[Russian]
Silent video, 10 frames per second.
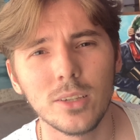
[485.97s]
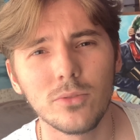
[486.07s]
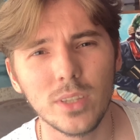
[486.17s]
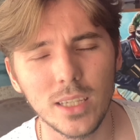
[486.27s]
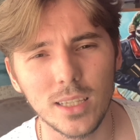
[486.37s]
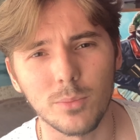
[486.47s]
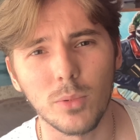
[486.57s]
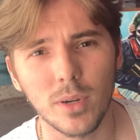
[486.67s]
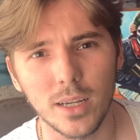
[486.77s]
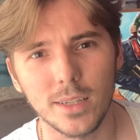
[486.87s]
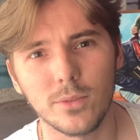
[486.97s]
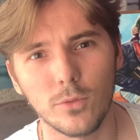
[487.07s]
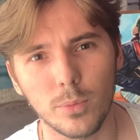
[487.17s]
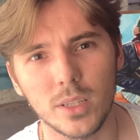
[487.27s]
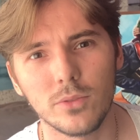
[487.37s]
ведь это помогает
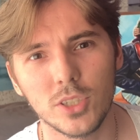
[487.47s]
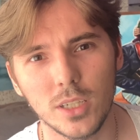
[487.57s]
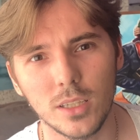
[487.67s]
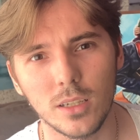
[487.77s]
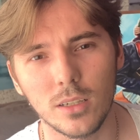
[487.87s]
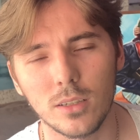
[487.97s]
его продвижению.